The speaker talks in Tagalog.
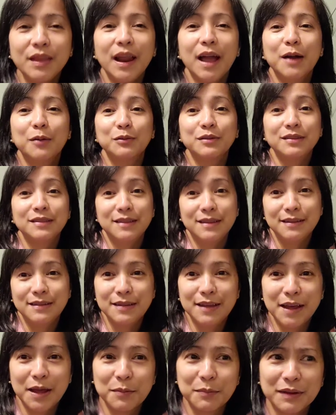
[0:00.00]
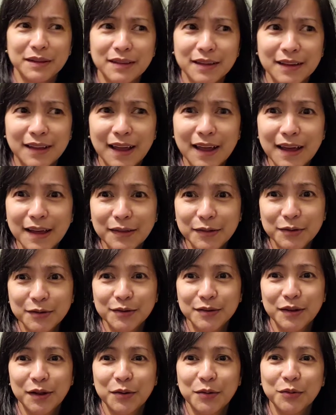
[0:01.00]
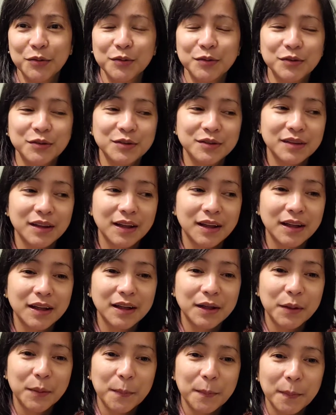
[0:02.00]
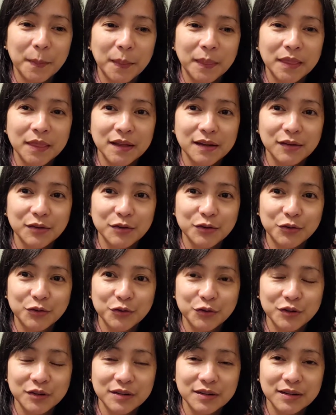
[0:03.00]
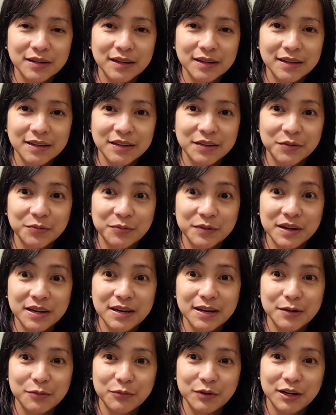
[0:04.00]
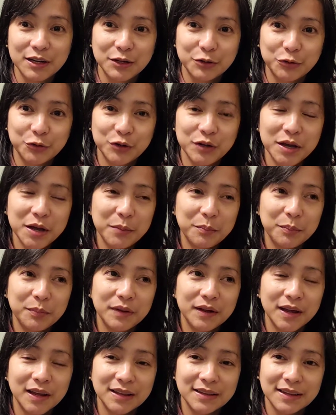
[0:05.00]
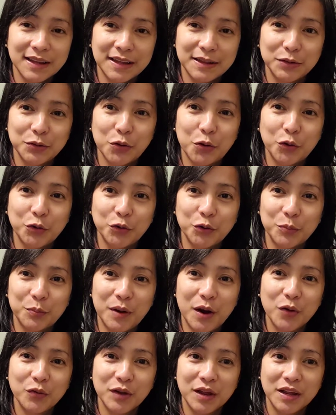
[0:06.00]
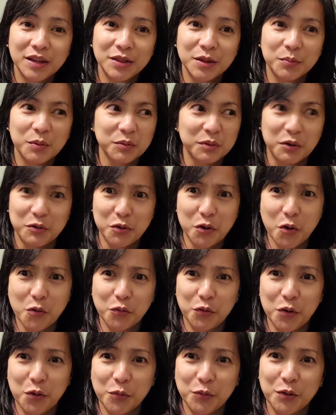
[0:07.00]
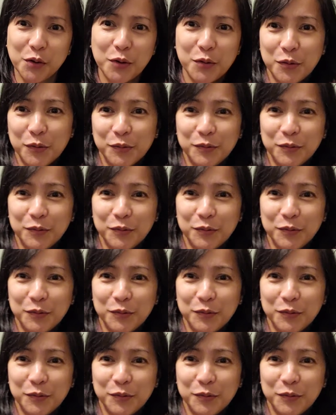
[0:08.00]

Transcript: I was teasing him. I said, hey, there's, ano, there's a, there's a jersey that it's really, really cheap. It's Antonio Brown, 80%. No, no, no.